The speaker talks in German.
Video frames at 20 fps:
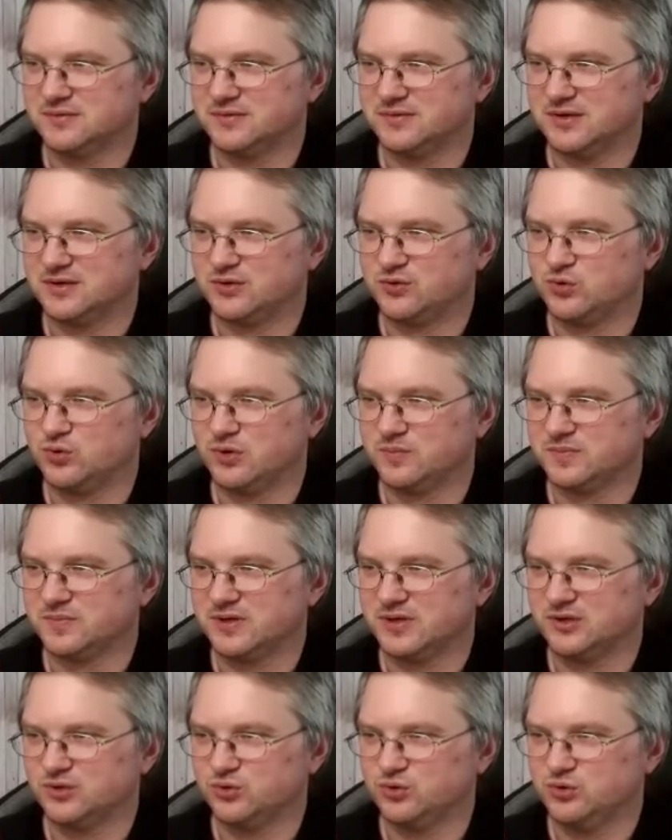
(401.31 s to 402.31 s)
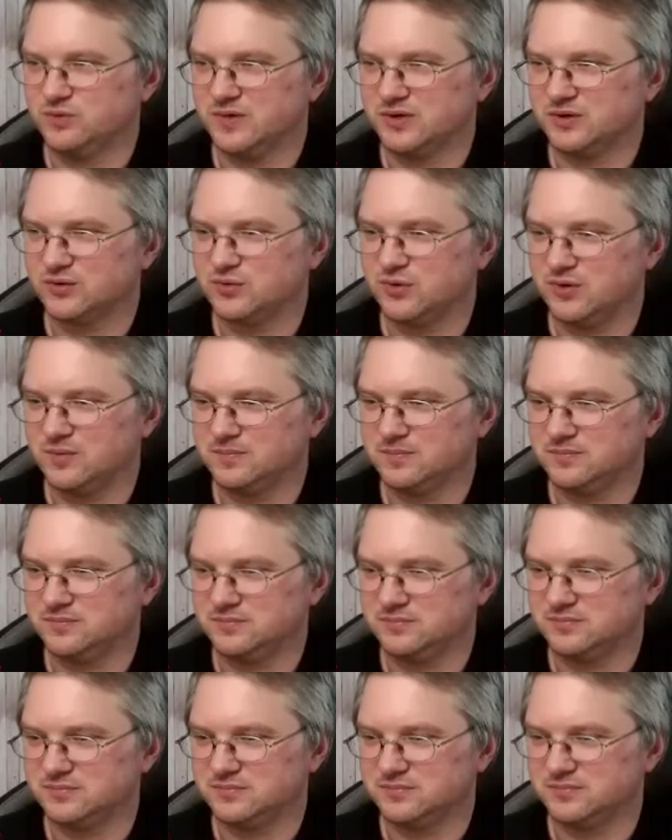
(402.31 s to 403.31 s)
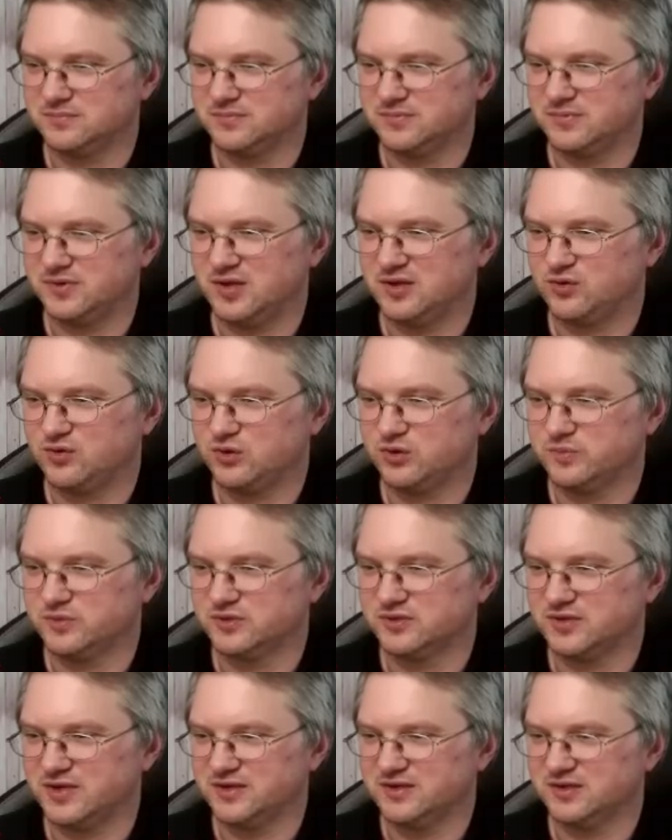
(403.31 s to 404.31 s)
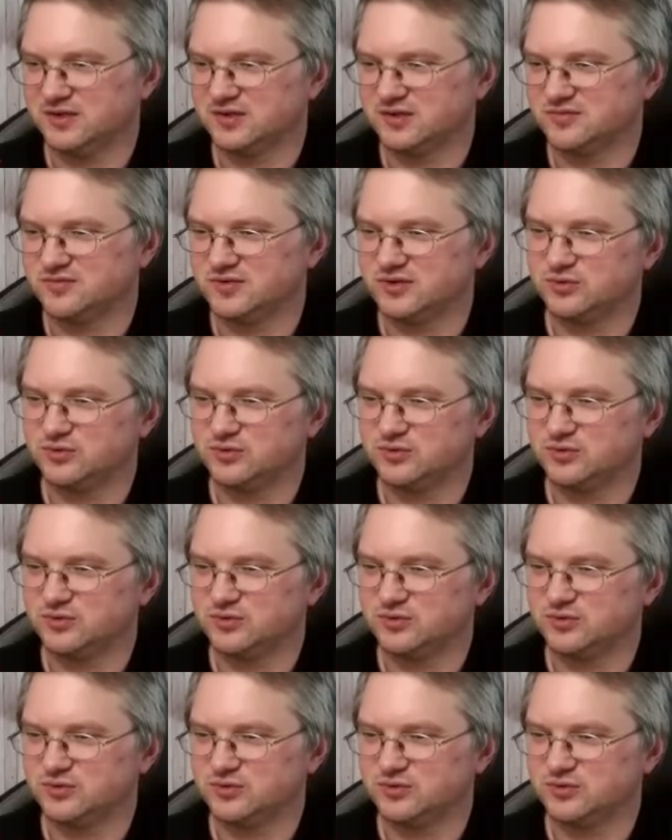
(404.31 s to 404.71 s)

Der Turm kann rüberkommen. Der Turm ist angegriffen.